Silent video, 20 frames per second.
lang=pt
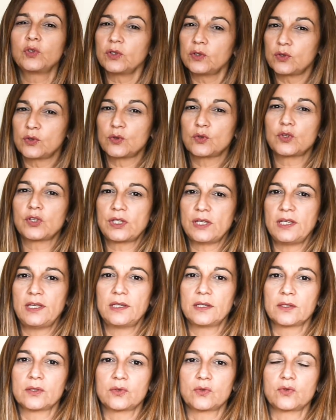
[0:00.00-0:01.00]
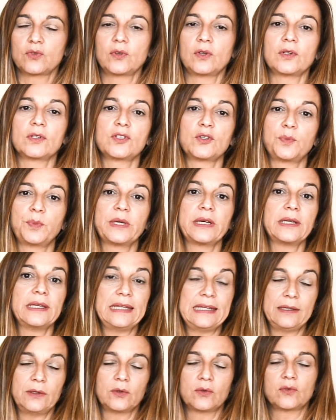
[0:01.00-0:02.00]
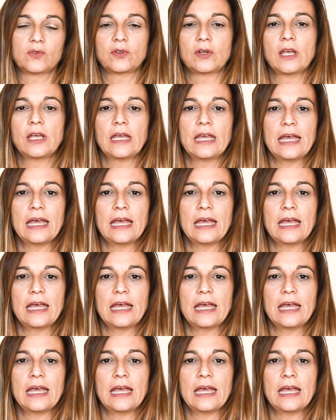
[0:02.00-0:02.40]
Todos os dias, os nossos pequeninos